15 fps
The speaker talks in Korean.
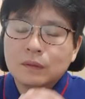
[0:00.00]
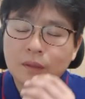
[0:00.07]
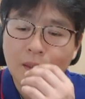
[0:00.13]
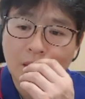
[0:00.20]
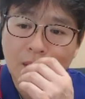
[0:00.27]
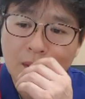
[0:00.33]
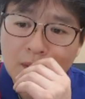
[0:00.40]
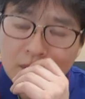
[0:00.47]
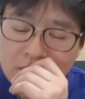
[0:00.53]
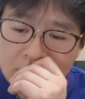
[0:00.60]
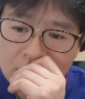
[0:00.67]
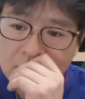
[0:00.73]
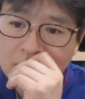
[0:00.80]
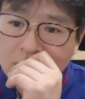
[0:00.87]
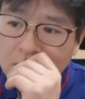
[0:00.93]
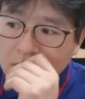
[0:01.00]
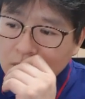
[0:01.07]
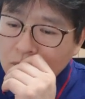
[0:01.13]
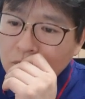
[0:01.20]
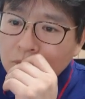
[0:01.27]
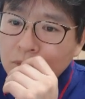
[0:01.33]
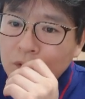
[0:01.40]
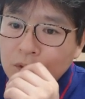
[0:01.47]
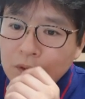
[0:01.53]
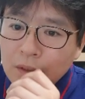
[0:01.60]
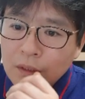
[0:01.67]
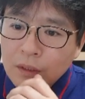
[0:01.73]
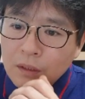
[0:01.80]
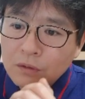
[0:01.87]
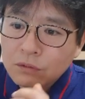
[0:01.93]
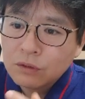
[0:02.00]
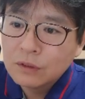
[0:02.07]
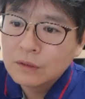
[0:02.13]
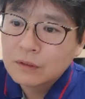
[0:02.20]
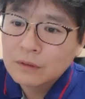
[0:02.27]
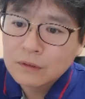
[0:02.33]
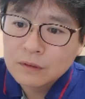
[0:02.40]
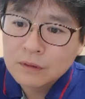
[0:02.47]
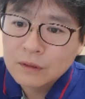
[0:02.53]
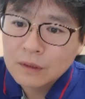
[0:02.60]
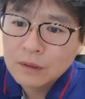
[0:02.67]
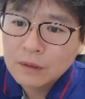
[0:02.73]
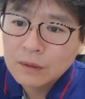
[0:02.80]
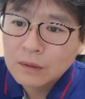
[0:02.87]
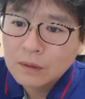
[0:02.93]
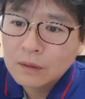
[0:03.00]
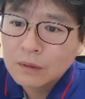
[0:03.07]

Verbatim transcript: 자, 좀 전에 우리는 이제